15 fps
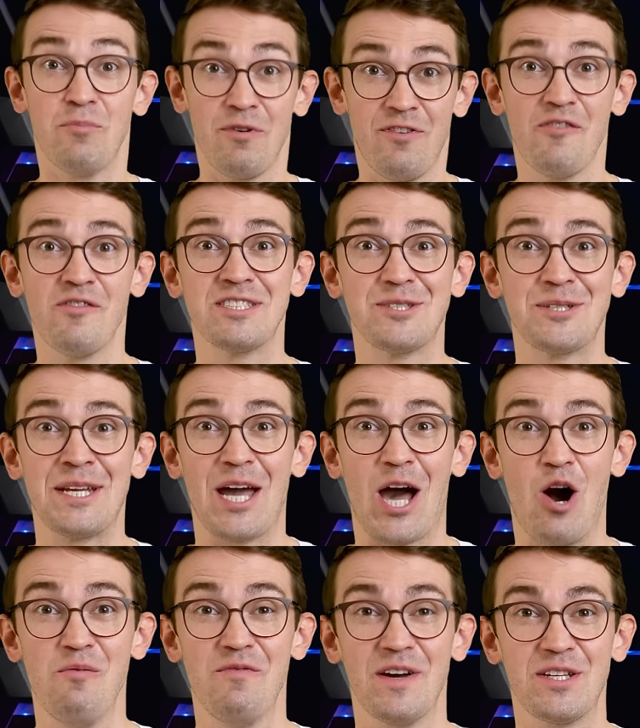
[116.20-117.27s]
Bevor wir zu den
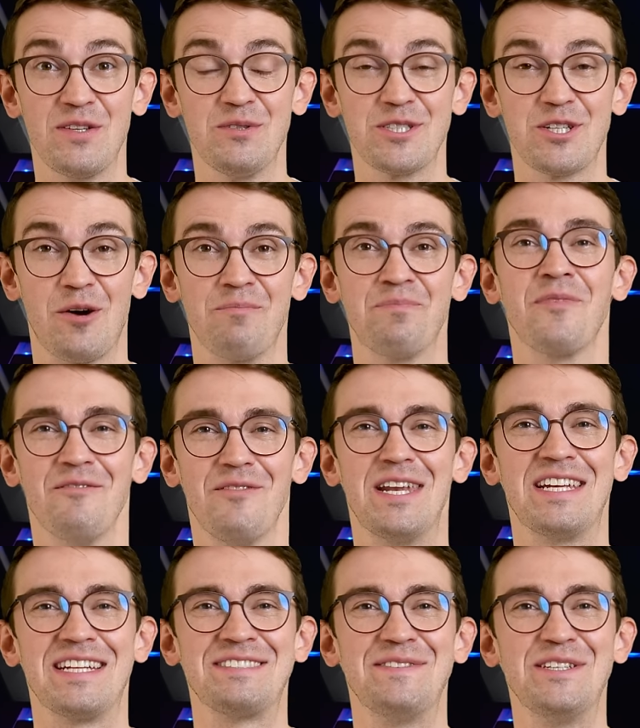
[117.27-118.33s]
Raumfahrt-News kommen, wenn
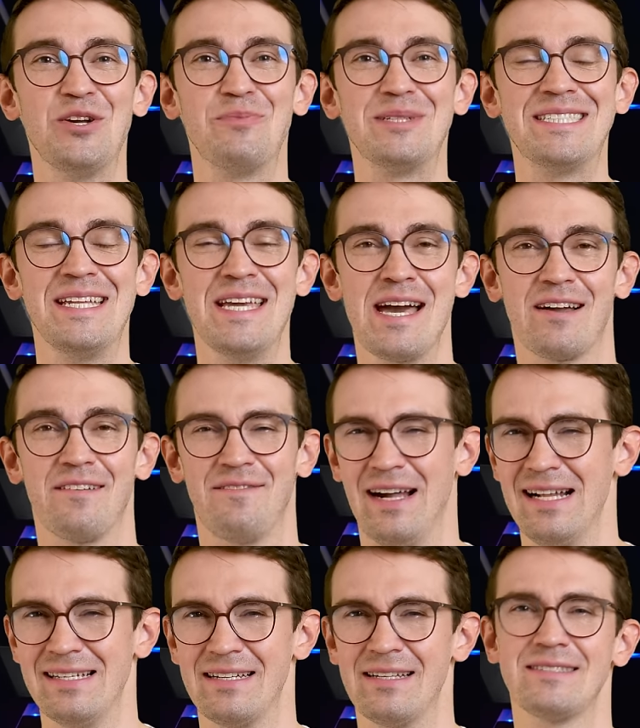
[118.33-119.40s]
dir das Video bis hierher
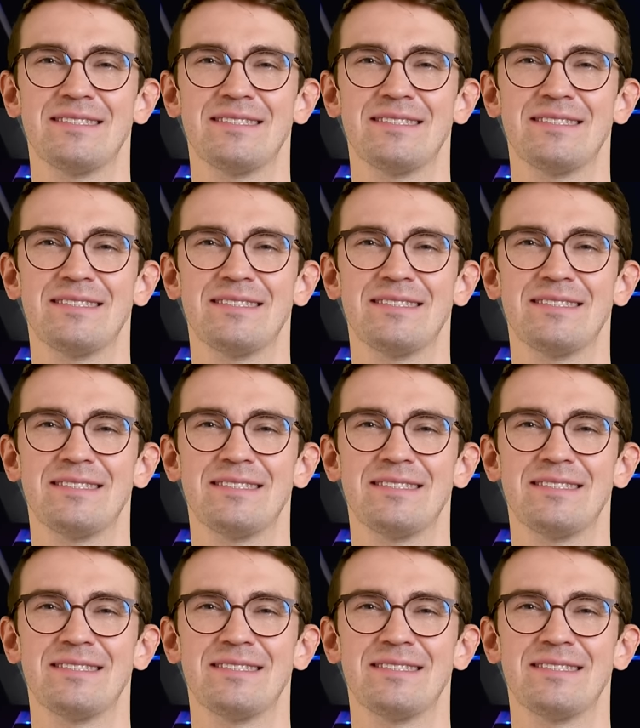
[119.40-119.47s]
gefallen hat,